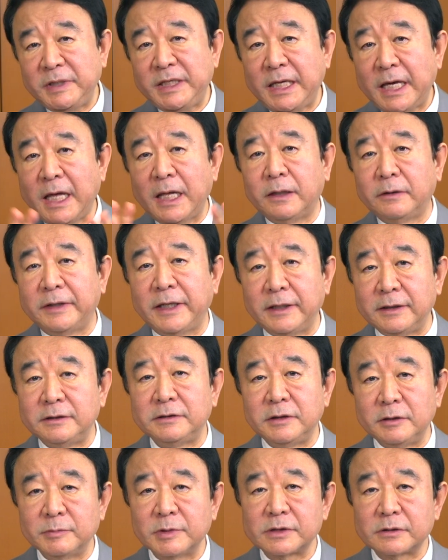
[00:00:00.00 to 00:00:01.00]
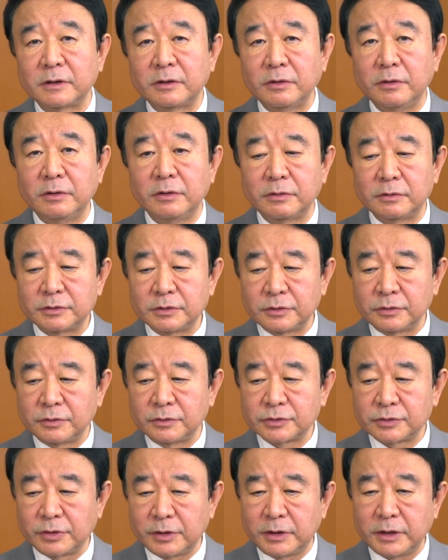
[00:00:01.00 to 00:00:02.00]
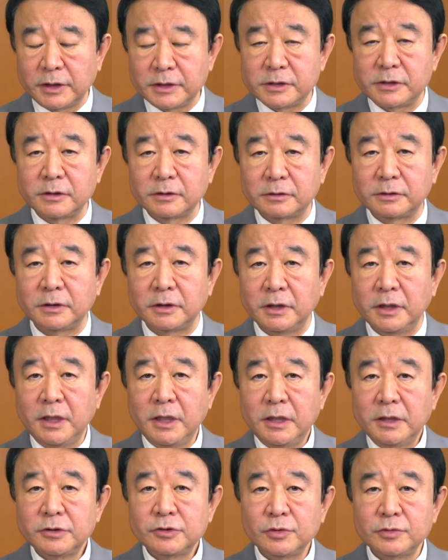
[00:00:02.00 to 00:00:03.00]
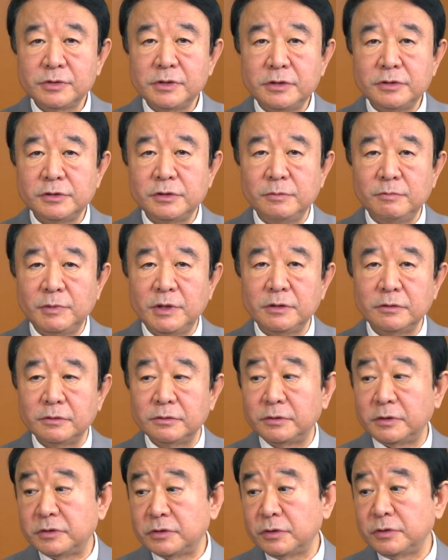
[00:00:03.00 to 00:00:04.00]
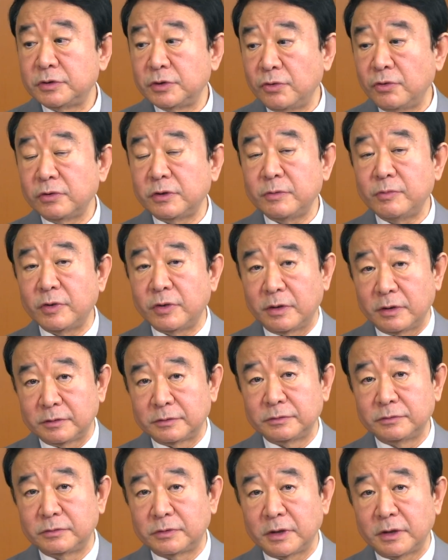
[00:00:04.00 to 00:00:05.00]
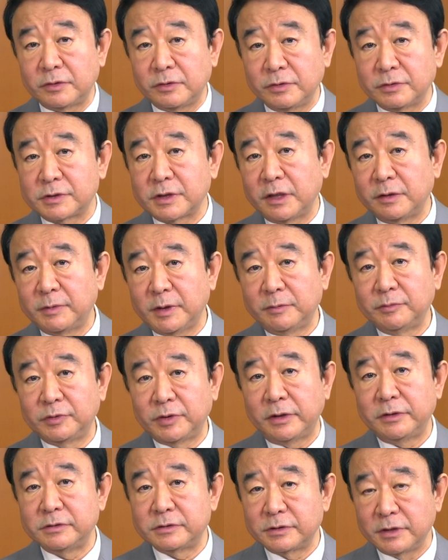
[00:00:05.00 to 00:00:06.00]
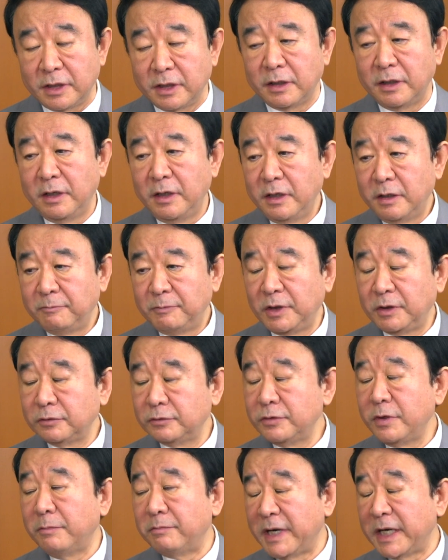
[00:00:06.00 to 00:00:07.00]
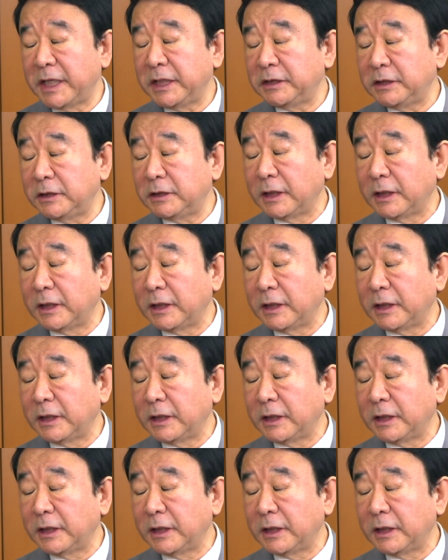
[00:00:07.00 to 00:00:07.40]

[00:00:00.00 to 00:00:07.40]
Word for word: PLA って言いますけど、それだけじゃなくて朝鮮人民軍って非常に小規模な軍隊のサイバー部隊にすら米軍は負けて